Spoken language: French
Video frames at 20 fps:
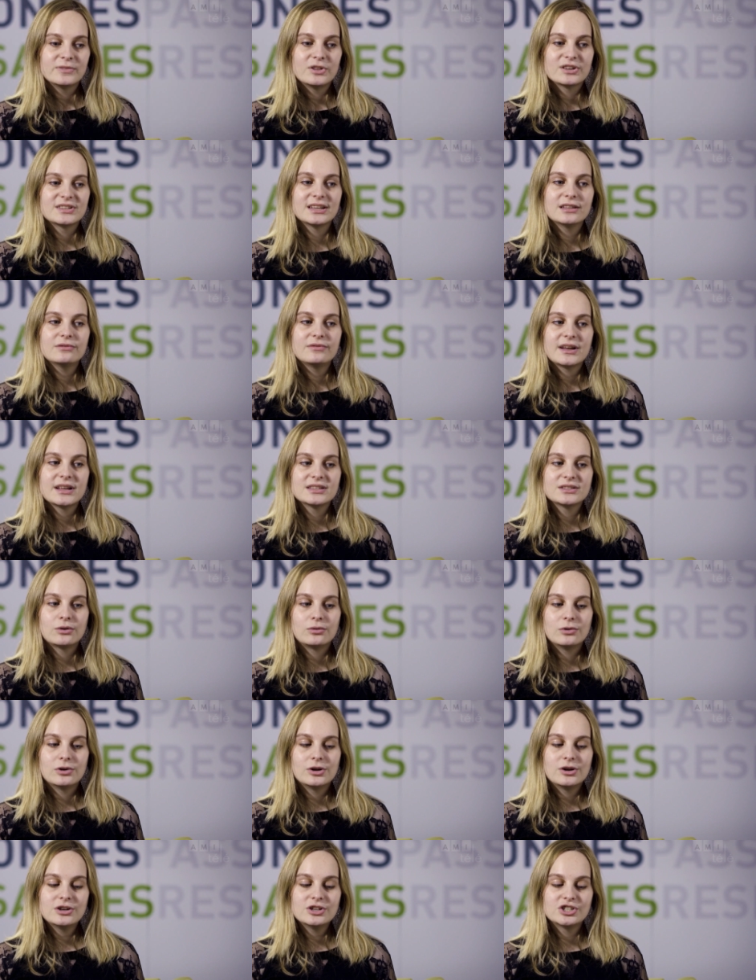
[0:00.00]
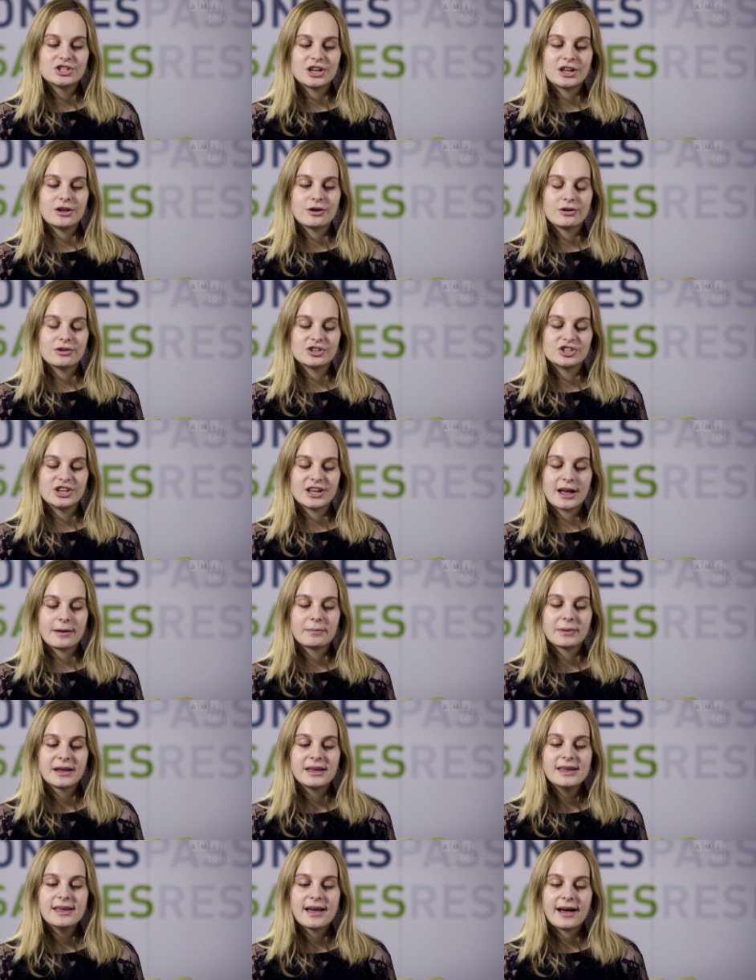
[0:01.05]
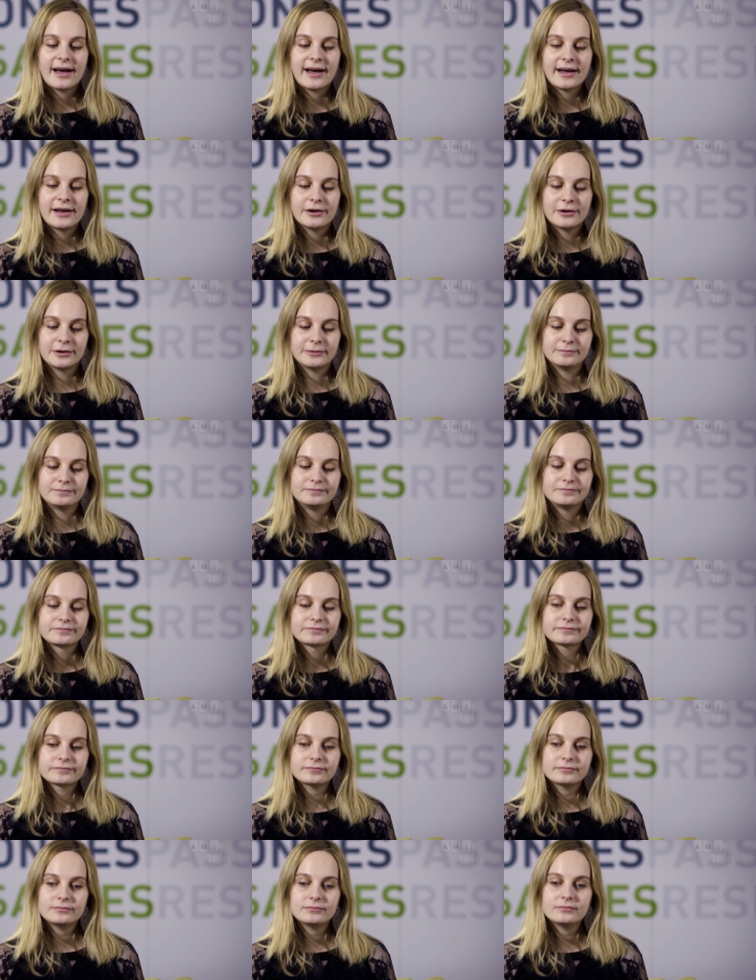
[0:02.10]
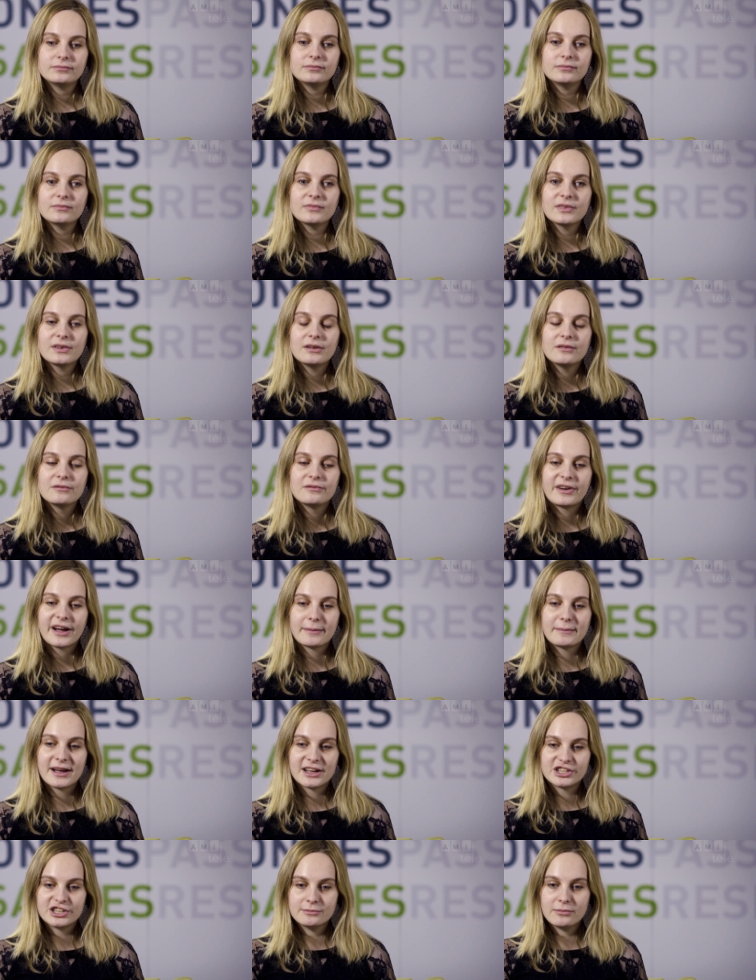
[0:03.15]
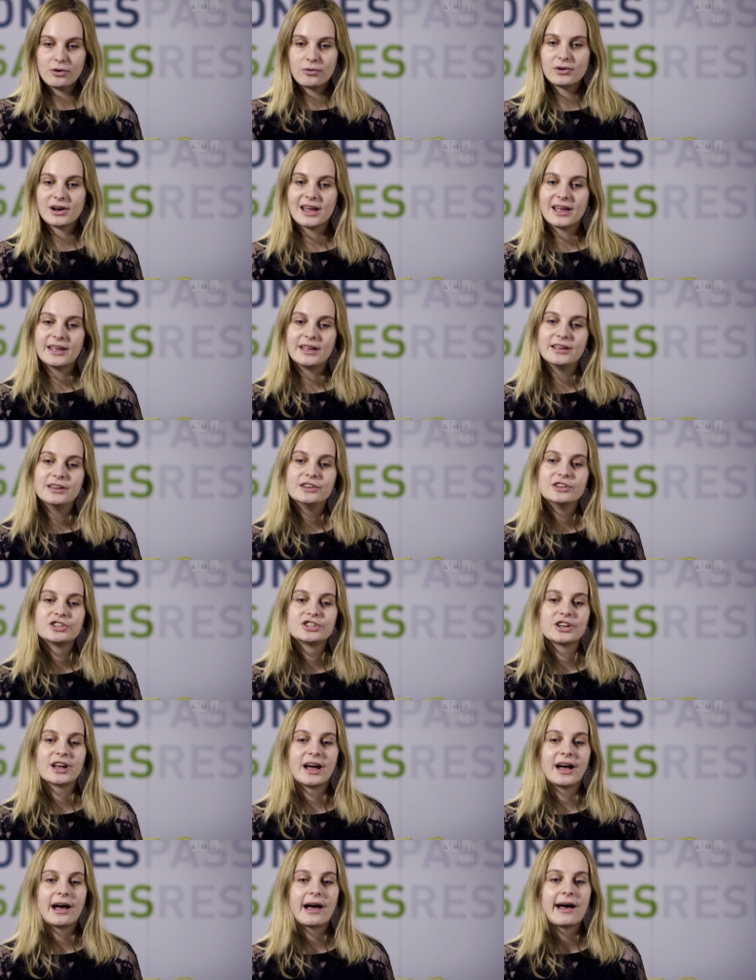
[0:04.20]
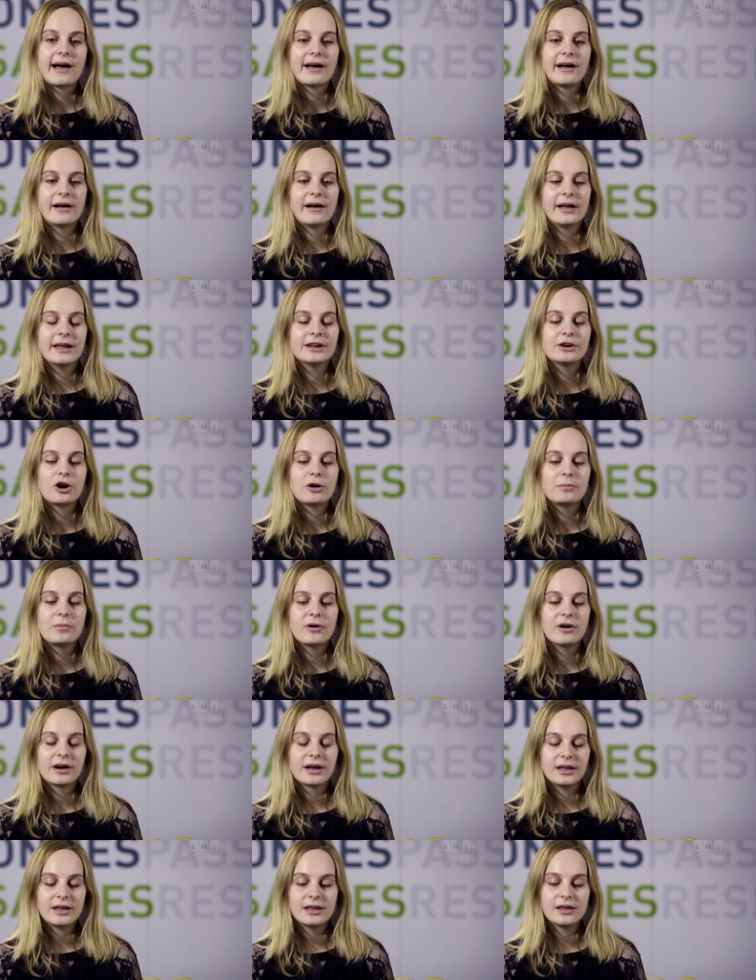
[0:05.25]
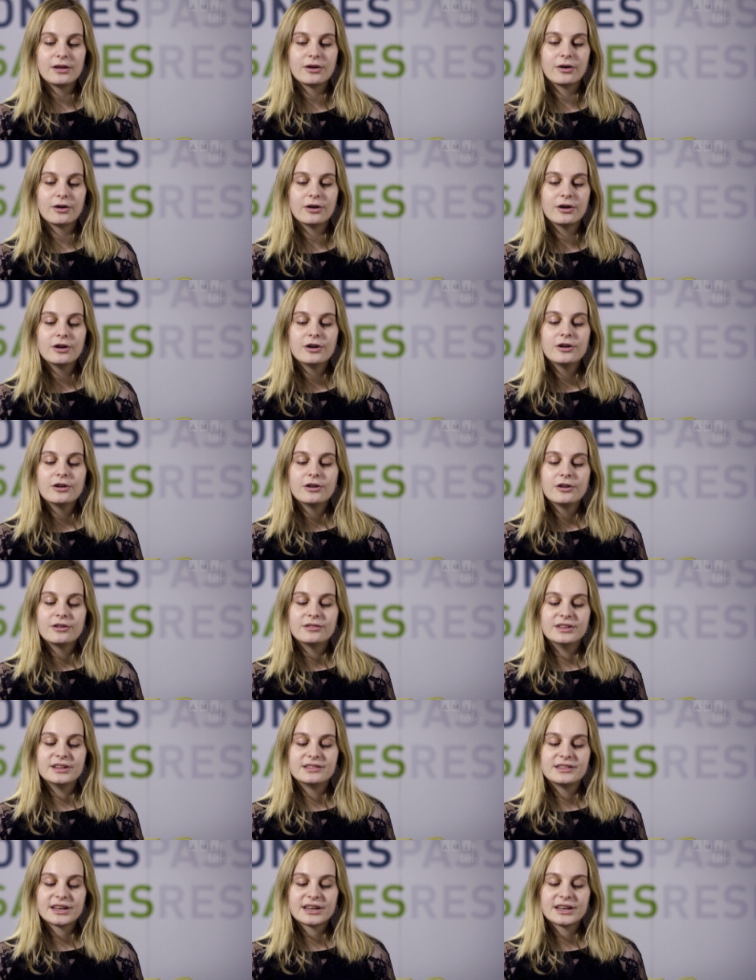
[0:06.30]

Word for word: De cette façon-là, j'ai euh, appris à faire matcher mon linge, à incorporer euh, des